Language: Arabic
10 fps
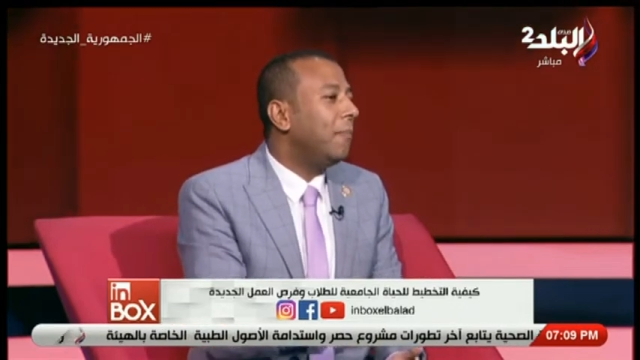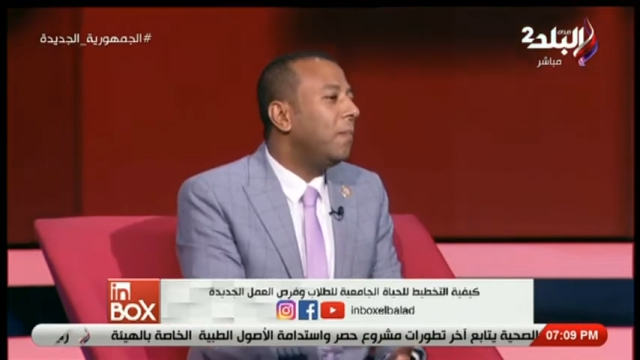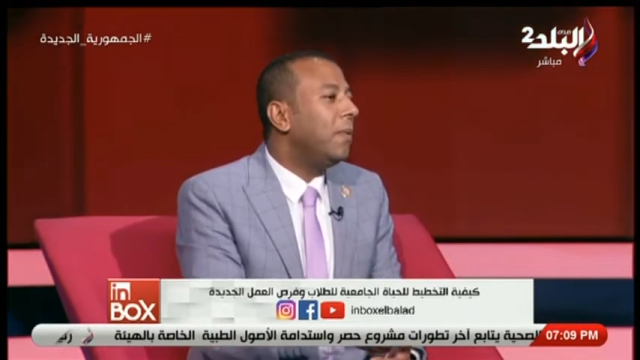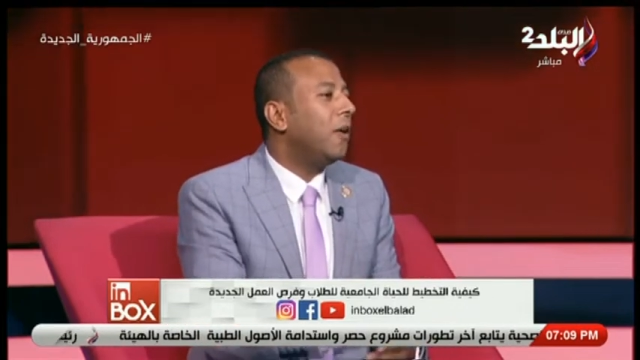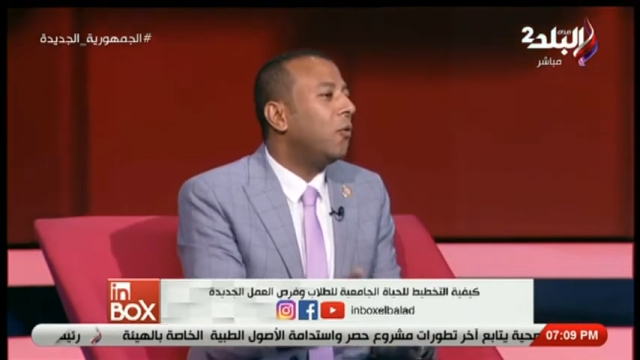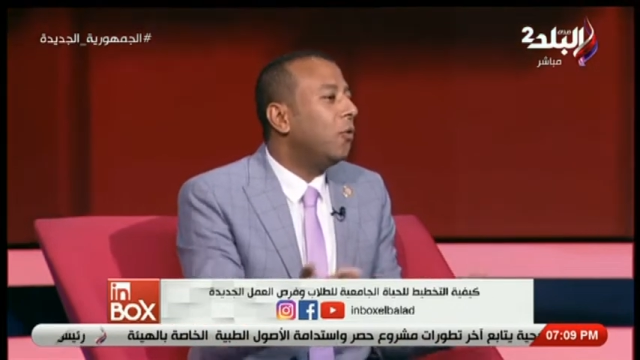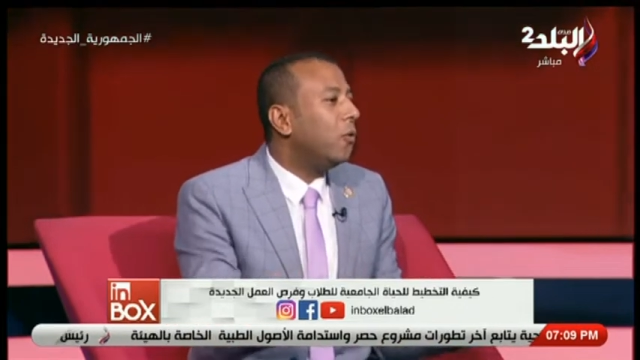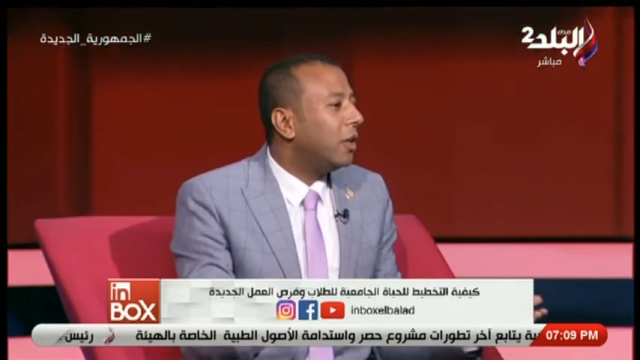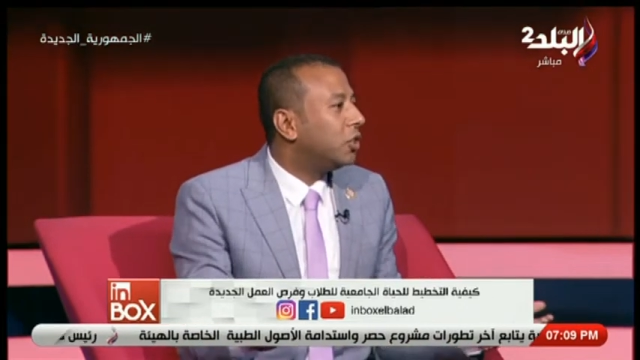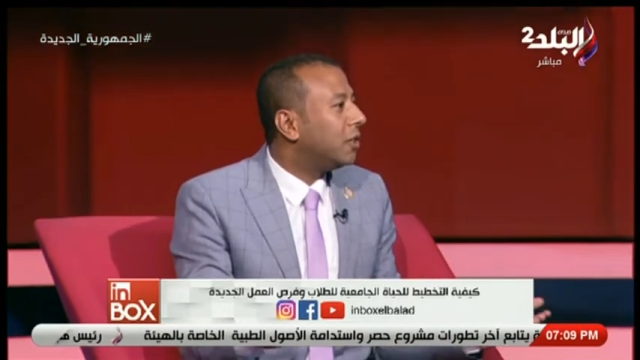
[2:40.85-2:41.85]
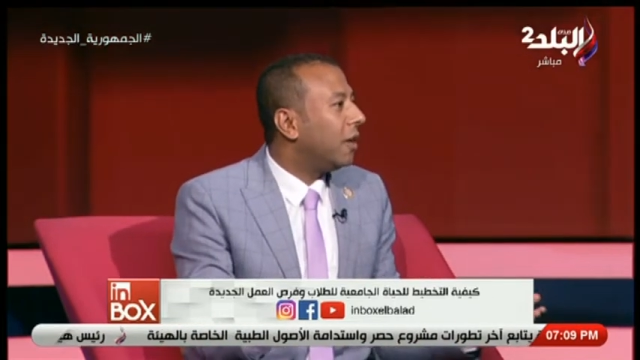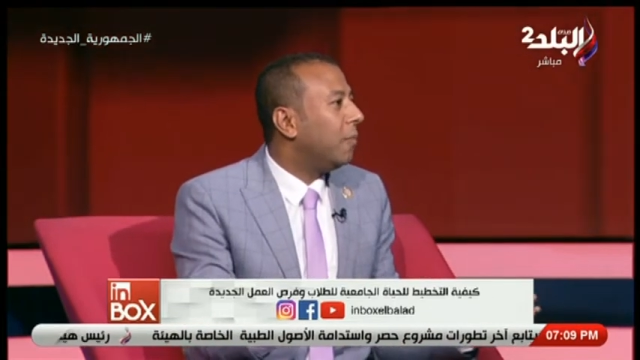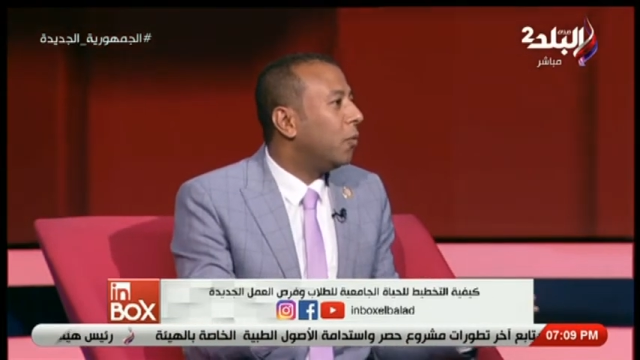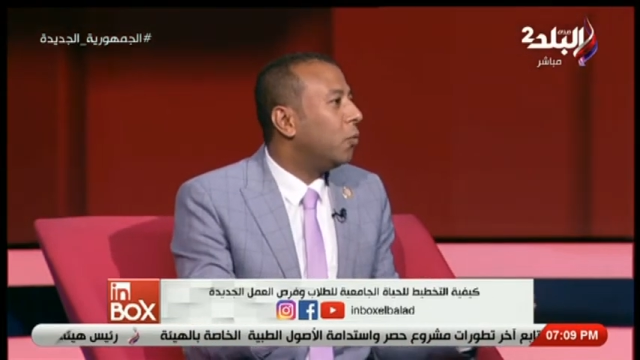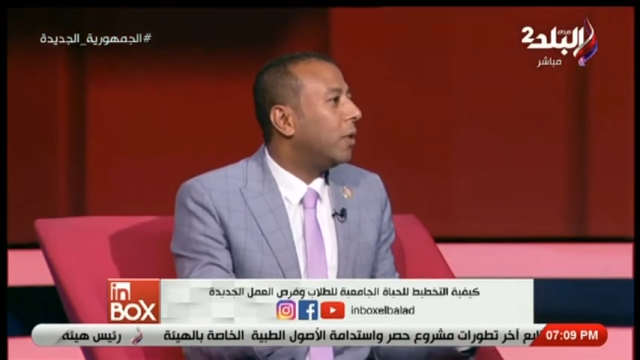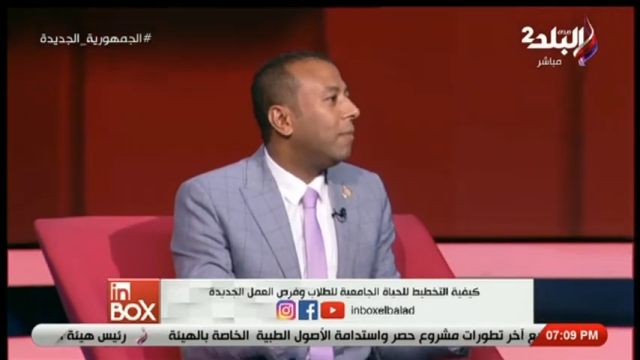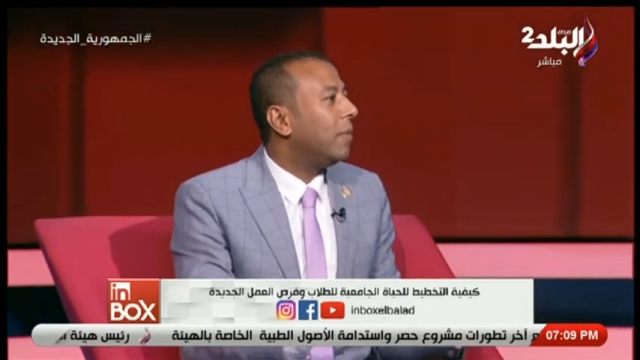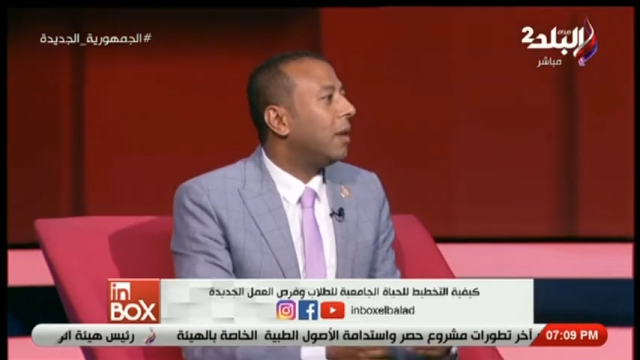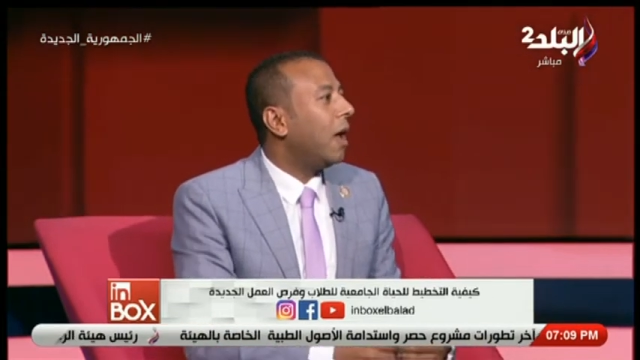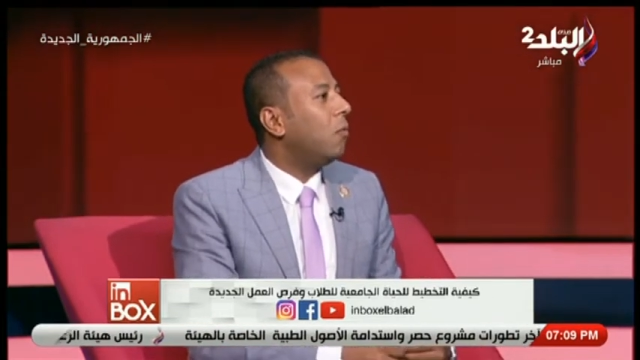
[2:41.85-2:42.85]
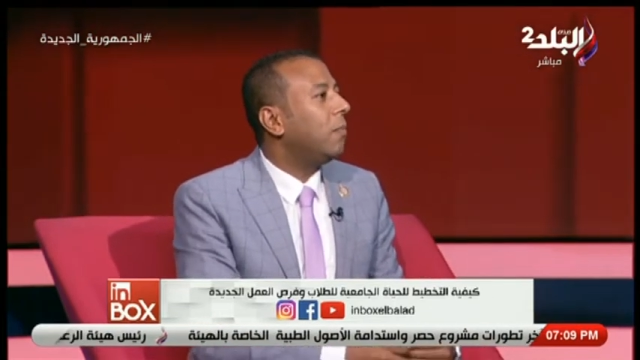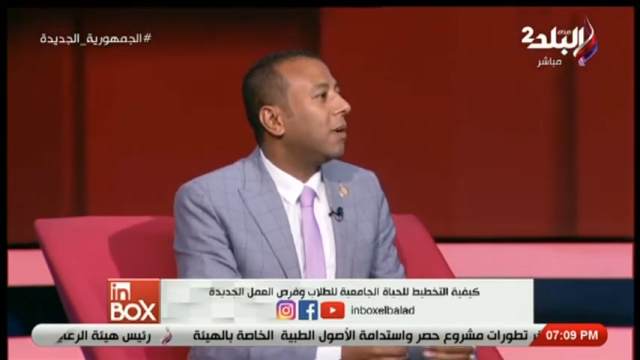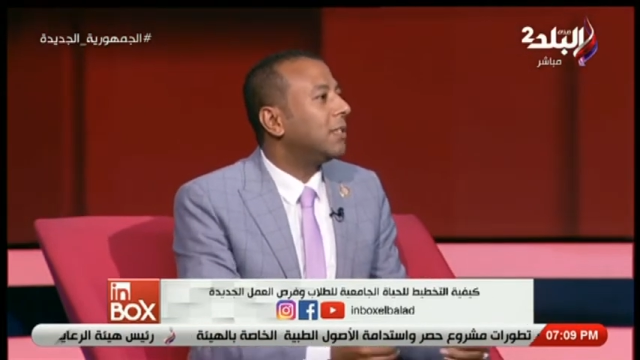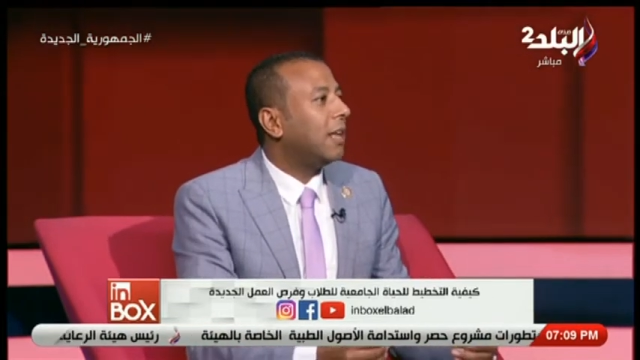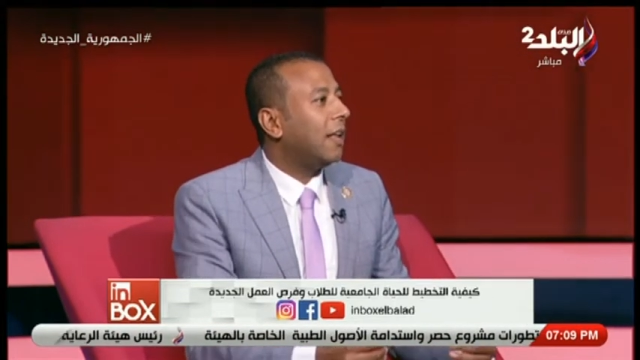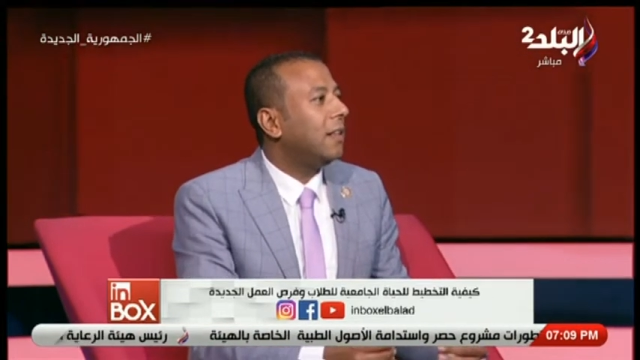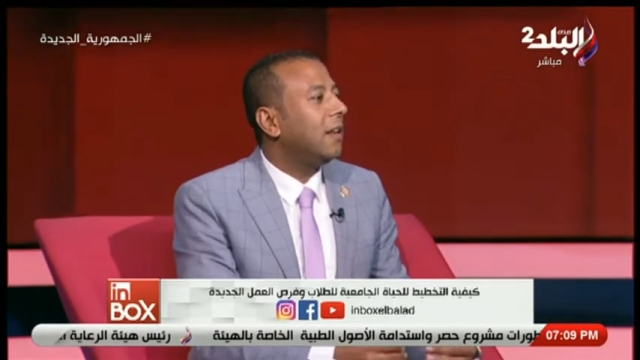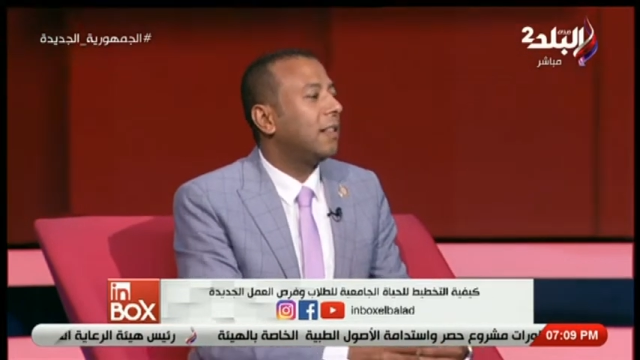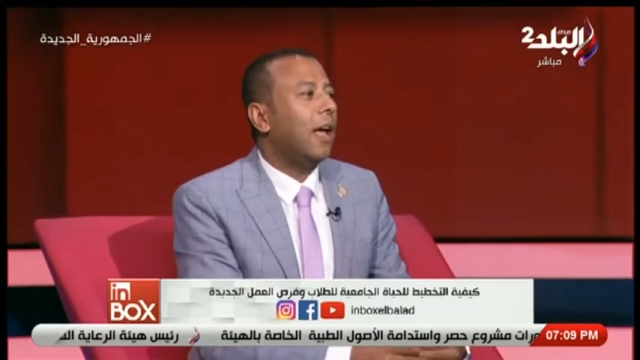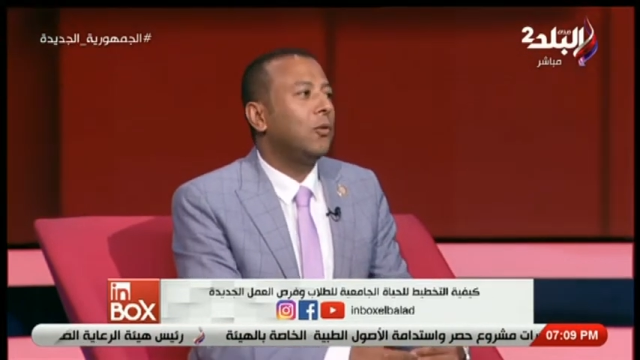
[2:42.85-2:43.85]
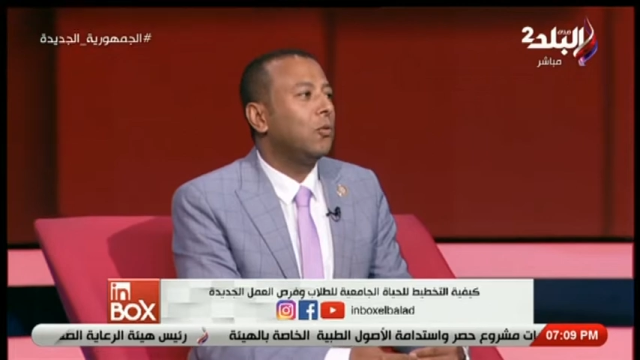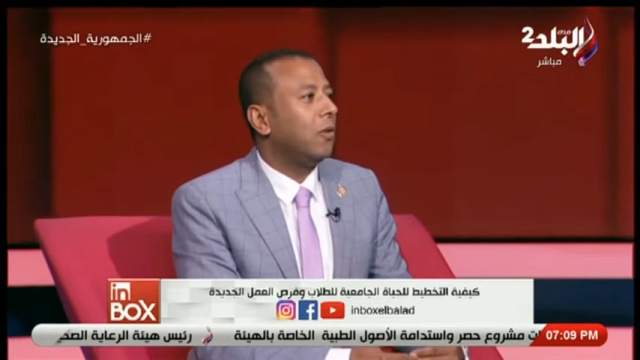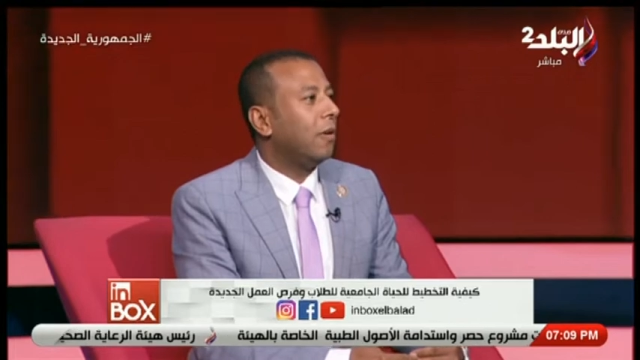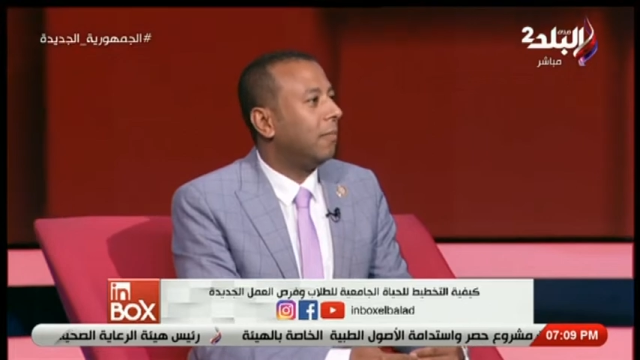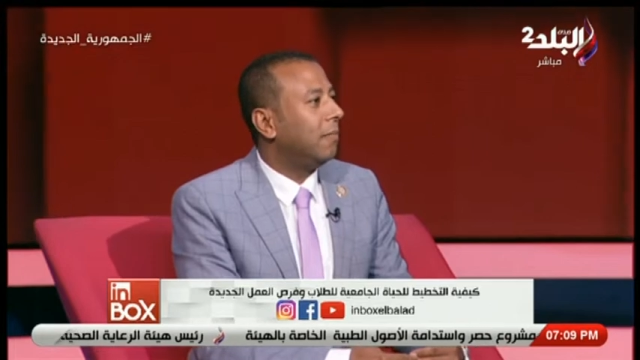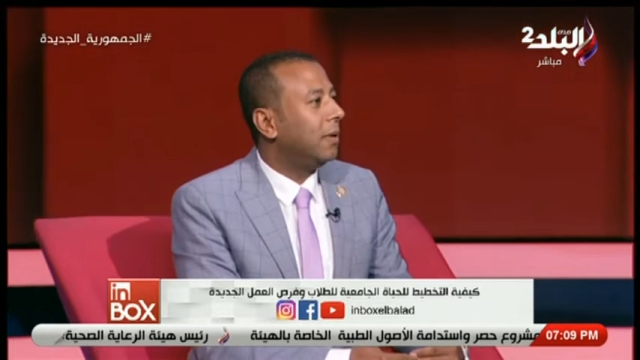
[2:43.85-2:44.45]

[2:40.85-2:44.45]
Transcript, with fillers: بنبدا نقول له الانشطه اللي موجوده يمكن اول منصه عندنا اتحاد الطلاب